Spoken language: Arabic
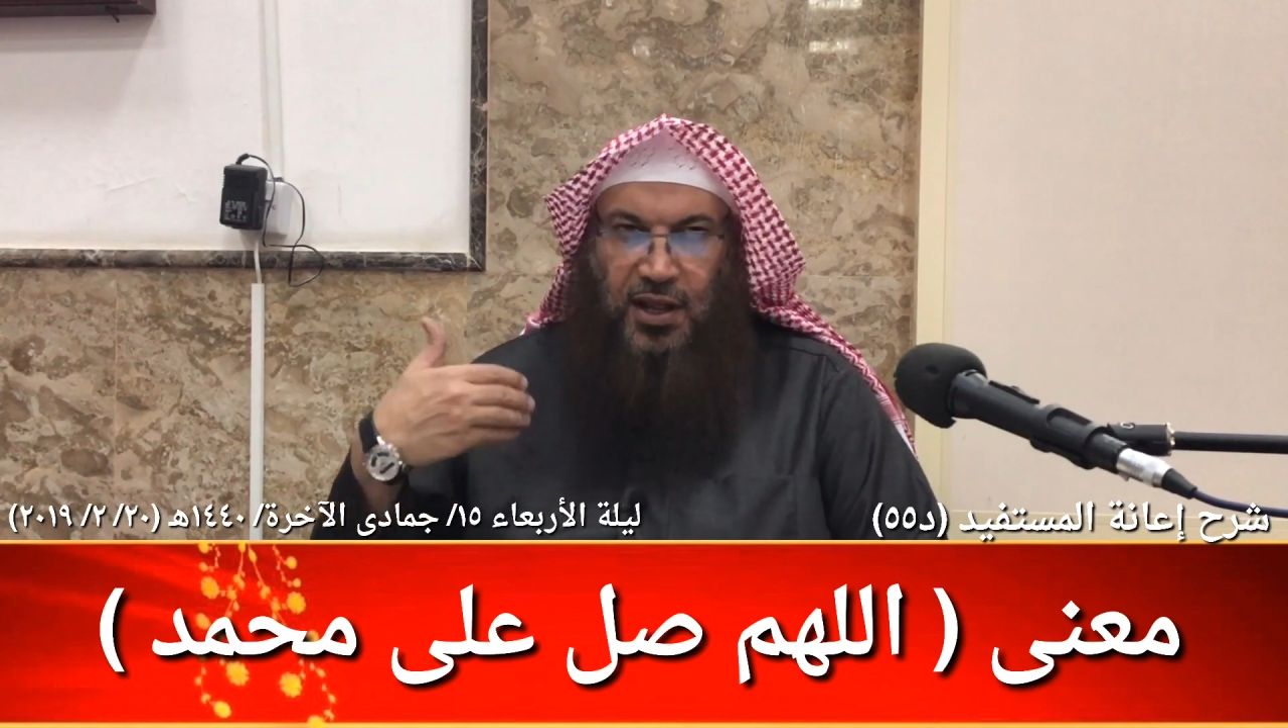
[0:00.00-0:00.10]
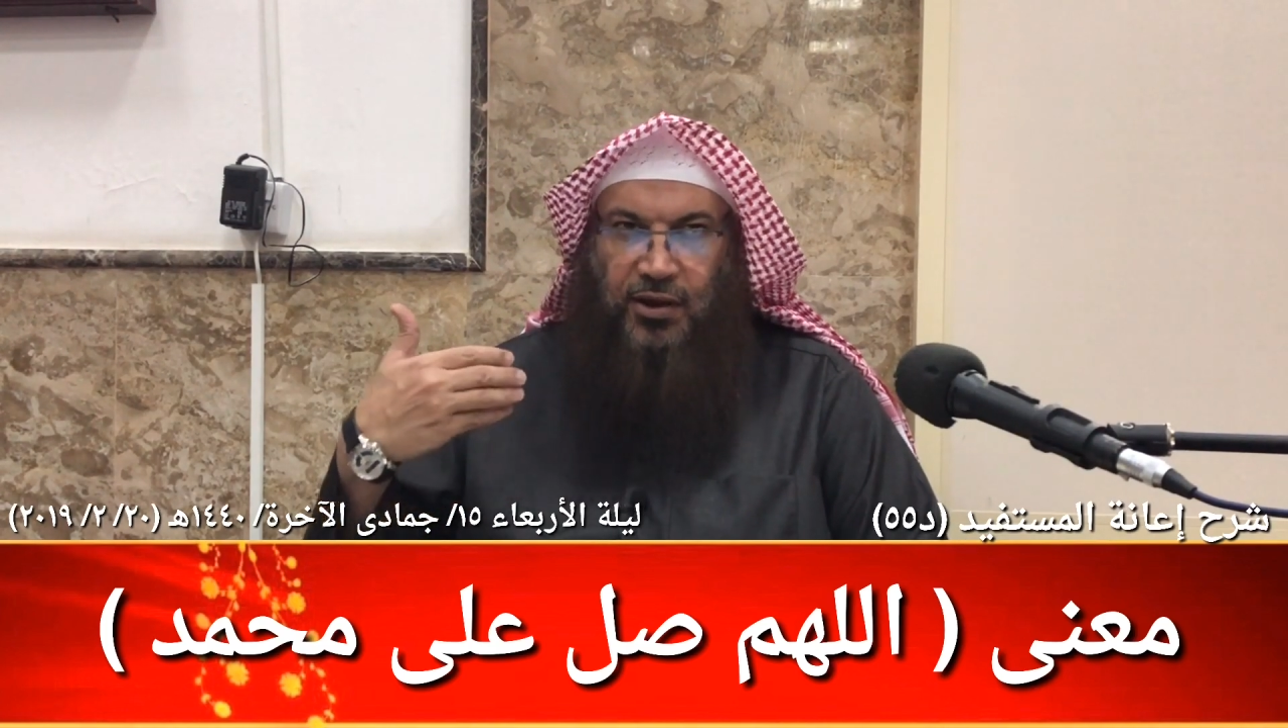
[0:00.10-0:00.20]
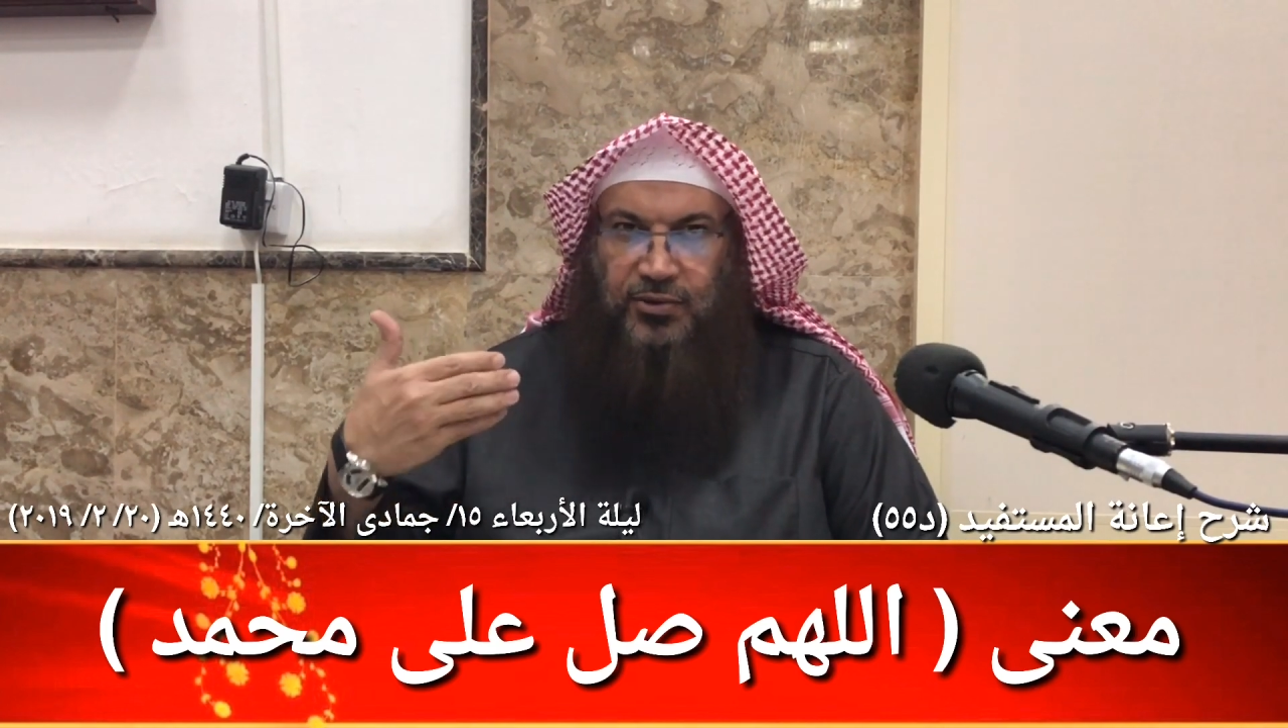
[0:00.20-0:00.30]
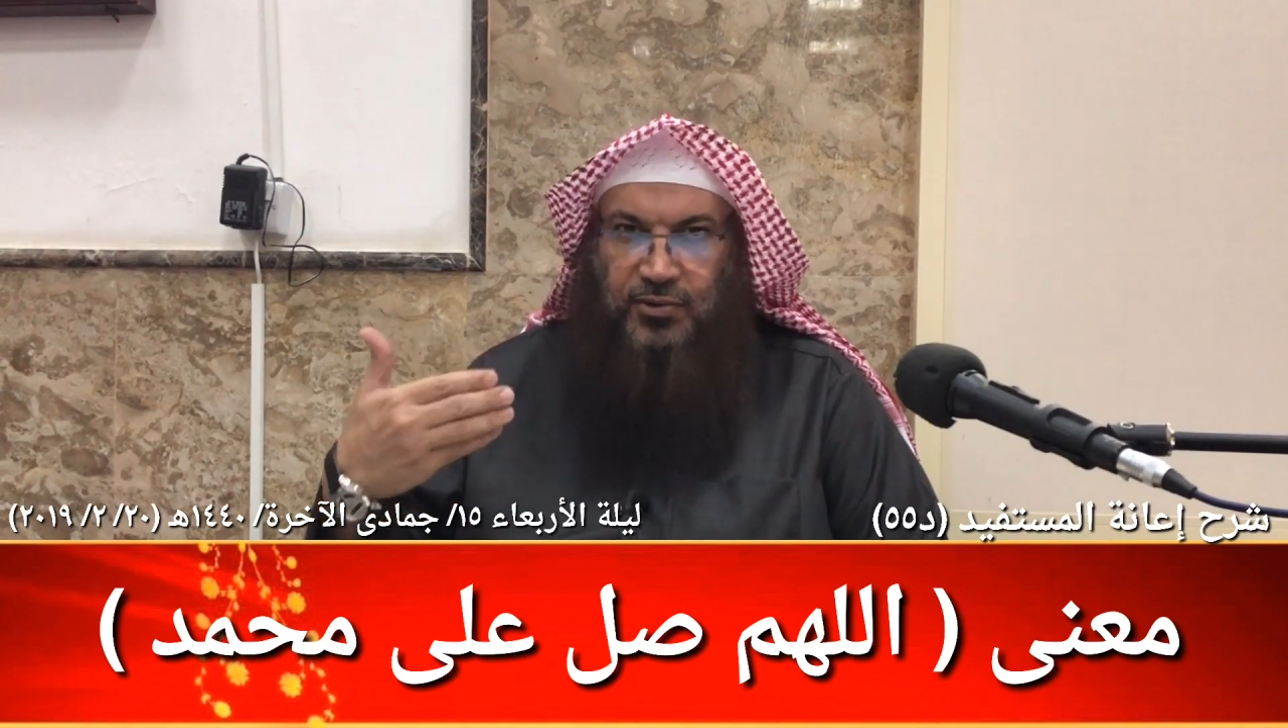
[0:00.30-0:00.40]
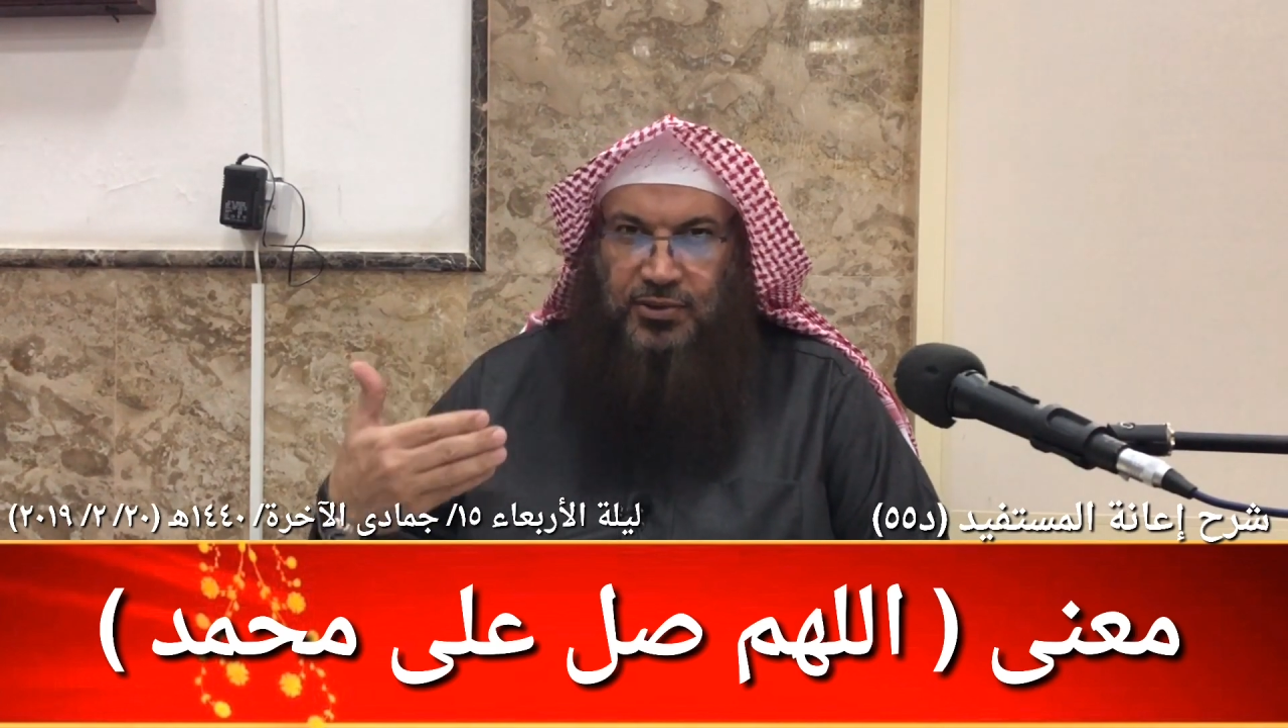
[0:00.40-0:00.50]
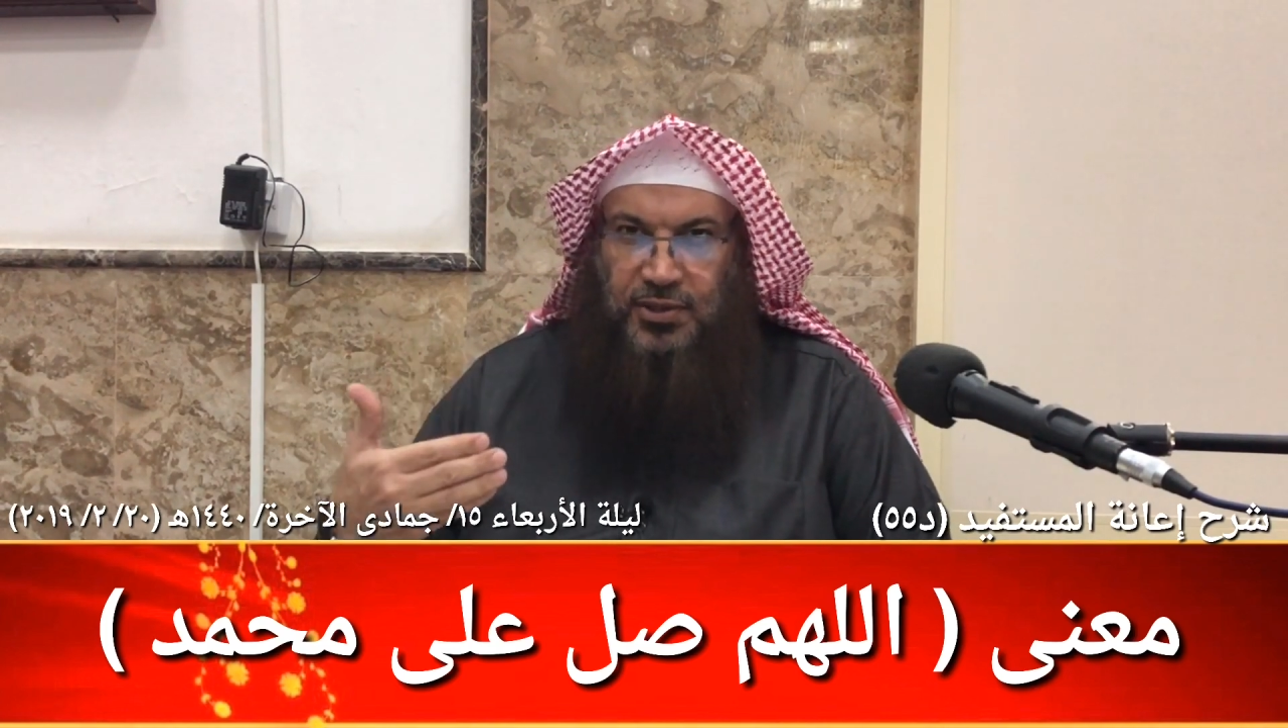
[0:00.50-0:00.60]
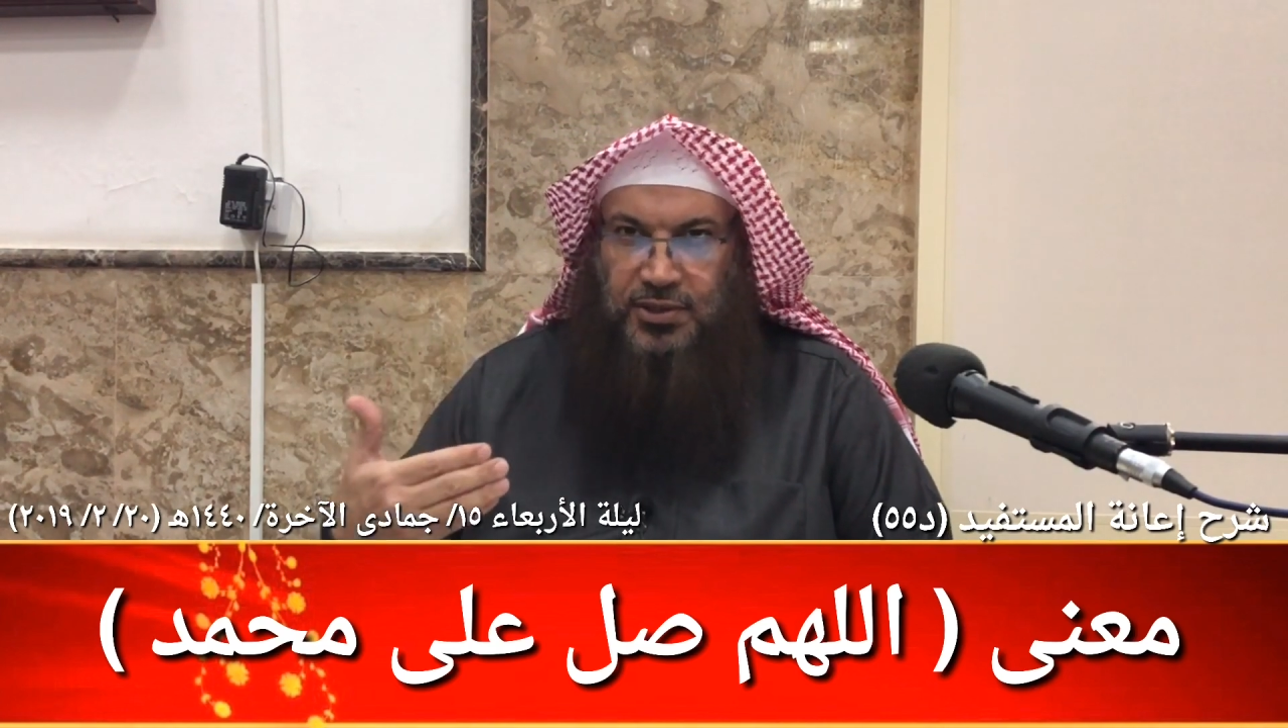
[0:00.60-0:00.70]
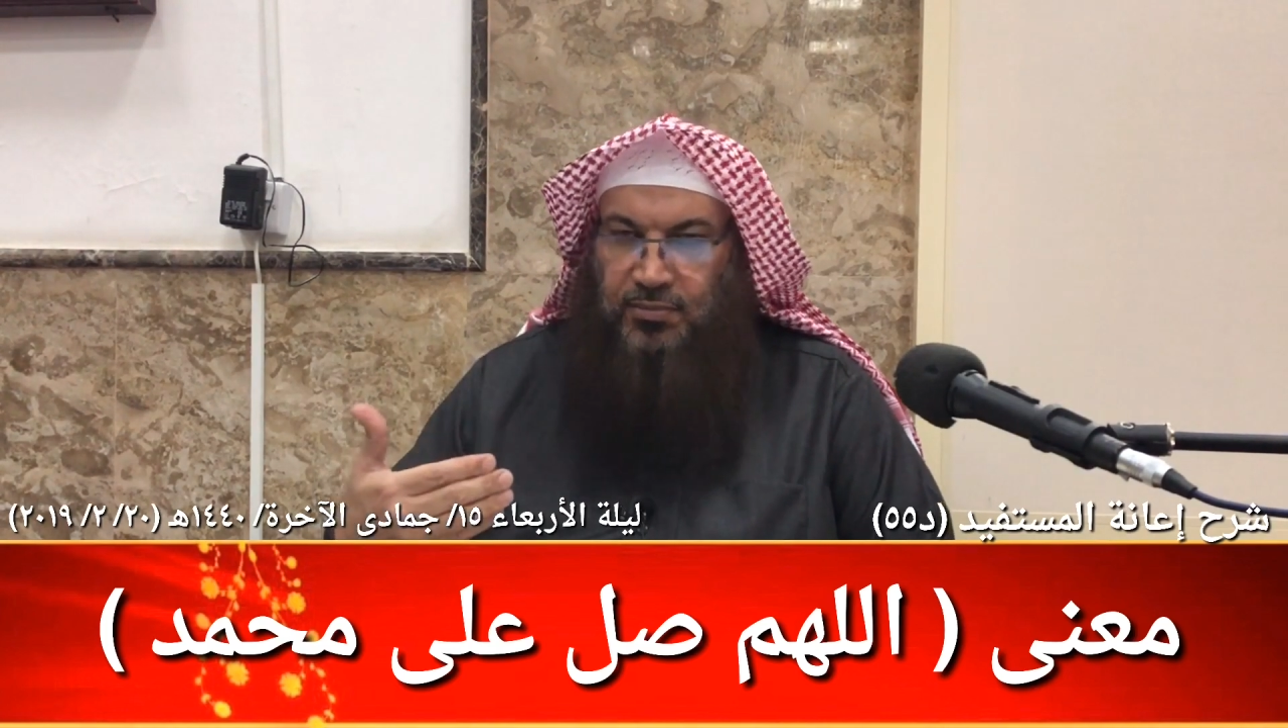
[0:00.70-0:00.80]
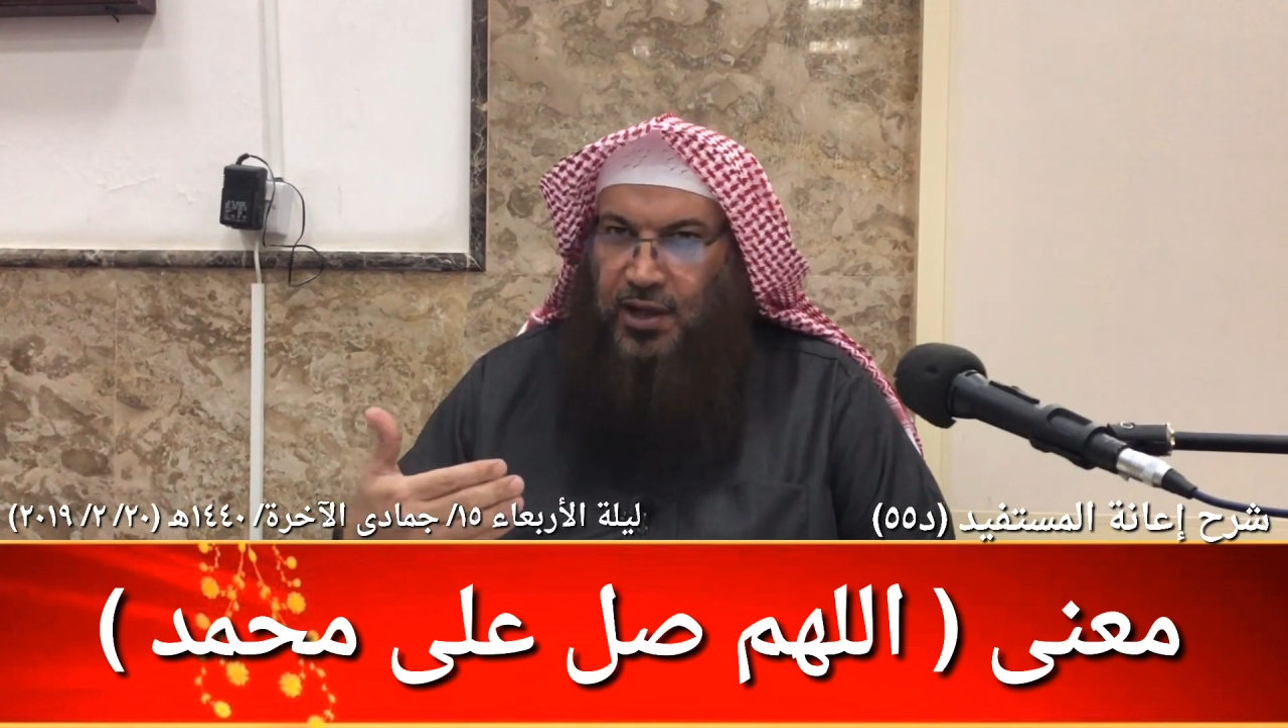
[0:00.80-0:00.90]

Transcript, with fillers: على الرسول صلى الله عليه